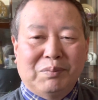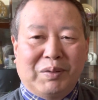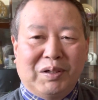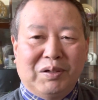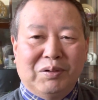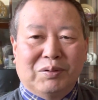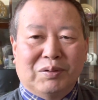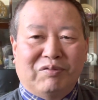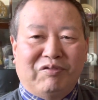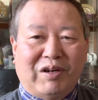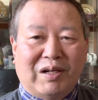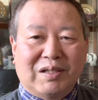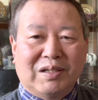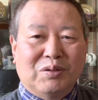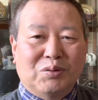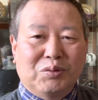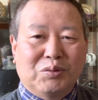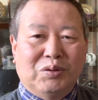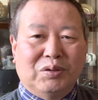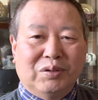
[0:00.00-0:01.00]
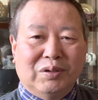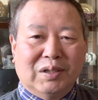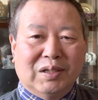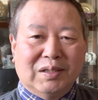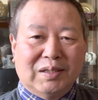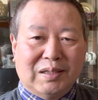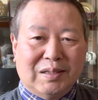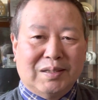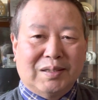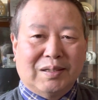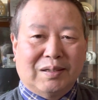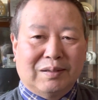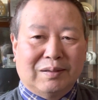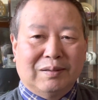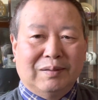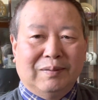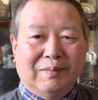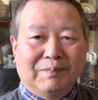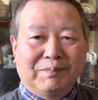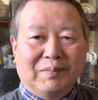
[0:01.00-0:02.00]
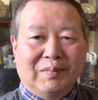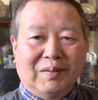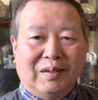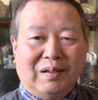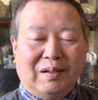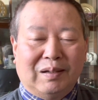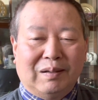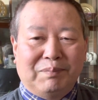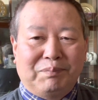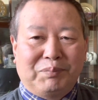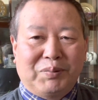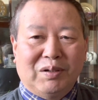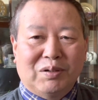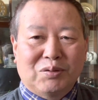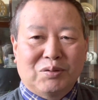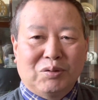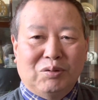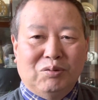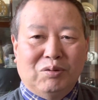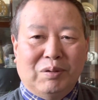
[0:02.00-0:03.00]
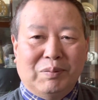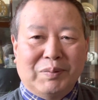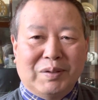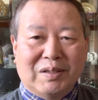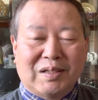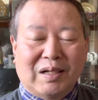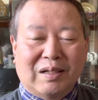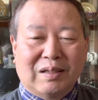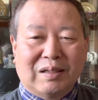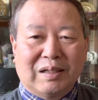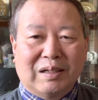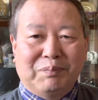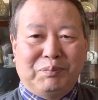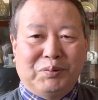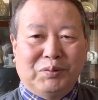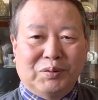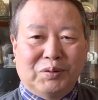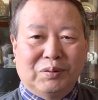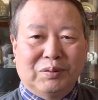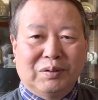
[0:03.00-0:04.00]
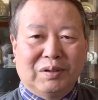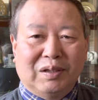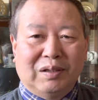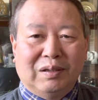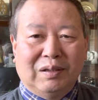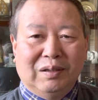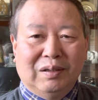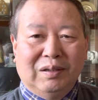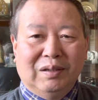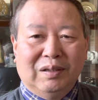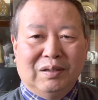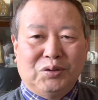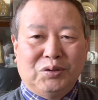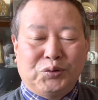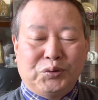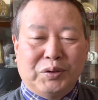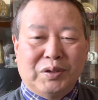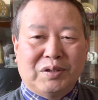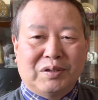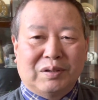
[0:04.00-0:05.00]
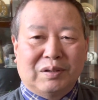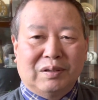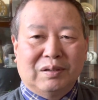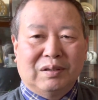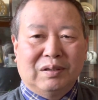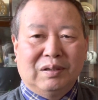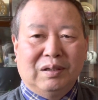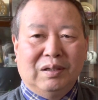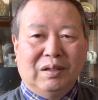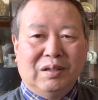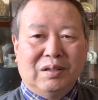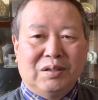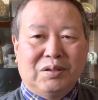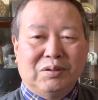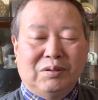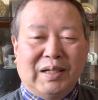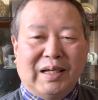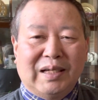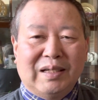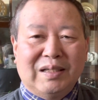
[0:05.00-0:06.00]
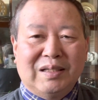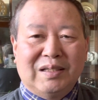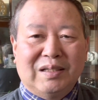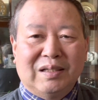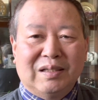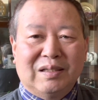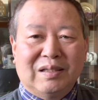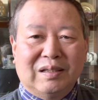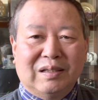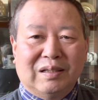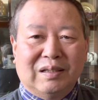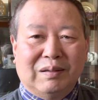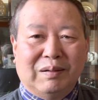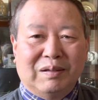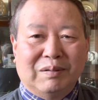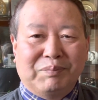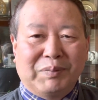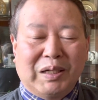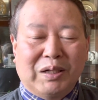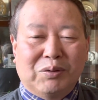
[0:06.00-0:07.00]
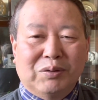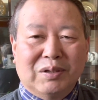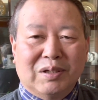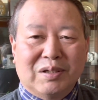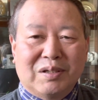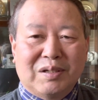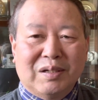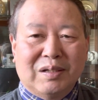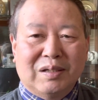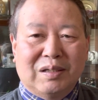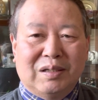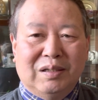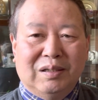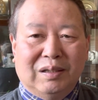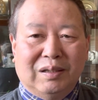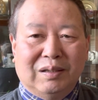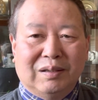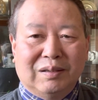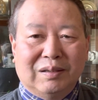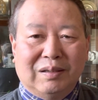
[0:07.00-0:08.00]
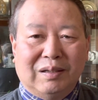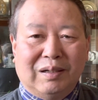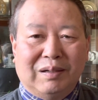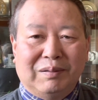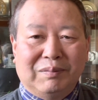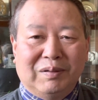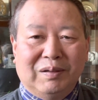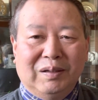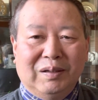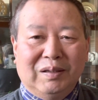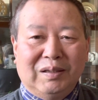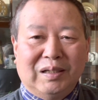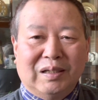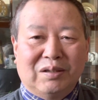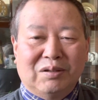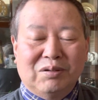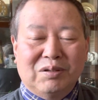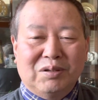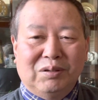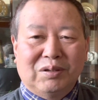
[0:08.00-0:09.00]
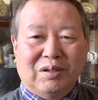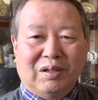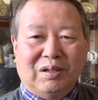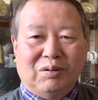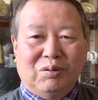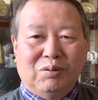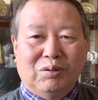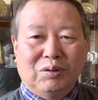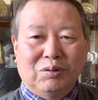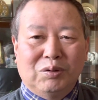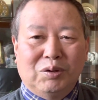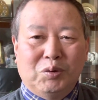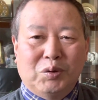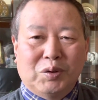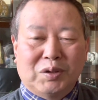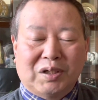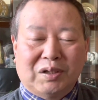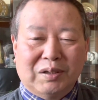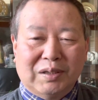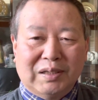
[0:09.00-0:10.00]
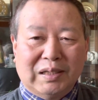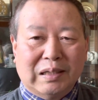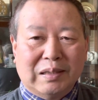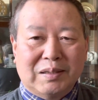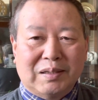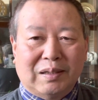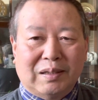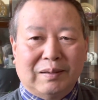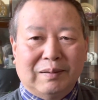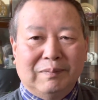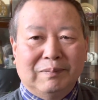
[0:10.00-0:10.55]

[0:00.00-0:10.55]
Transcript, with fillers: 没有发生作用和影响的。啊，不要说我们这样的一个普通的学者，就连一些这个美国的政客，啊，也都受到或多或少的影响。